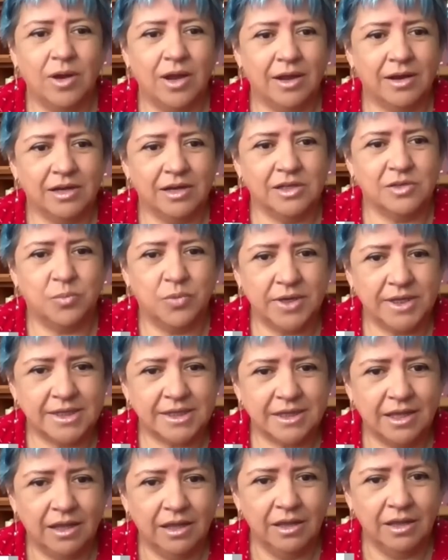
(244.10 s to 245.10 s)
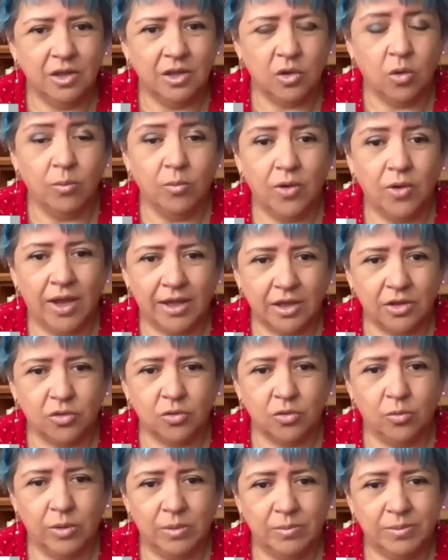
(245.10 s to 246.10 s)
una respuesta como la que
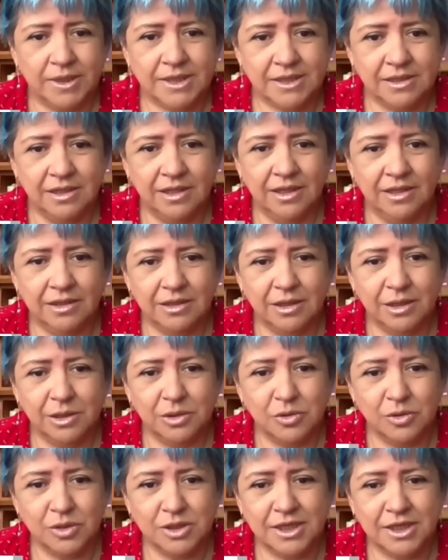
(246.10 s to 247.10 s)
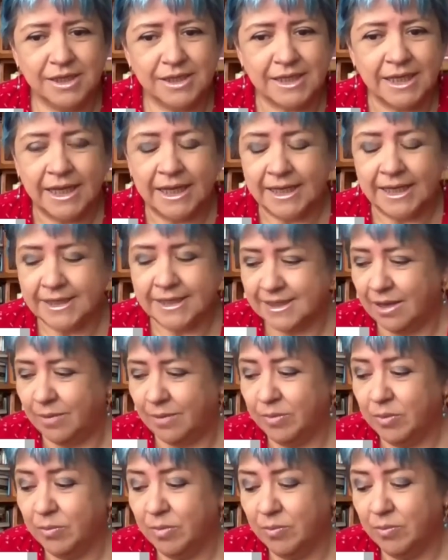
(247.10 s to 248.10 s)
tuvo el presidente. Entonces, si
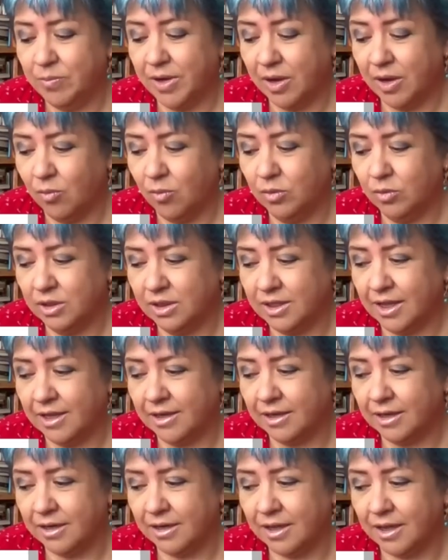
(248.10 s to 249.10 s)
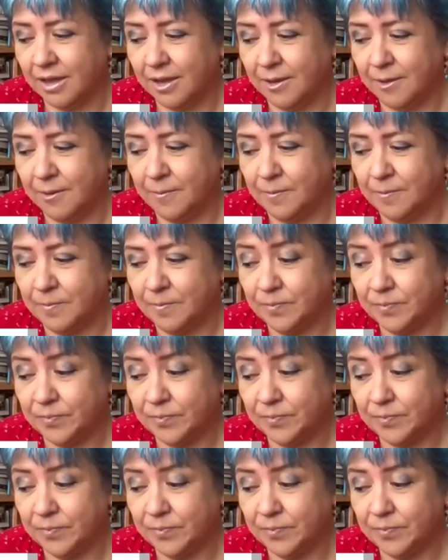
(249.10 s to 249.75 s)
a mí me preguntan eh,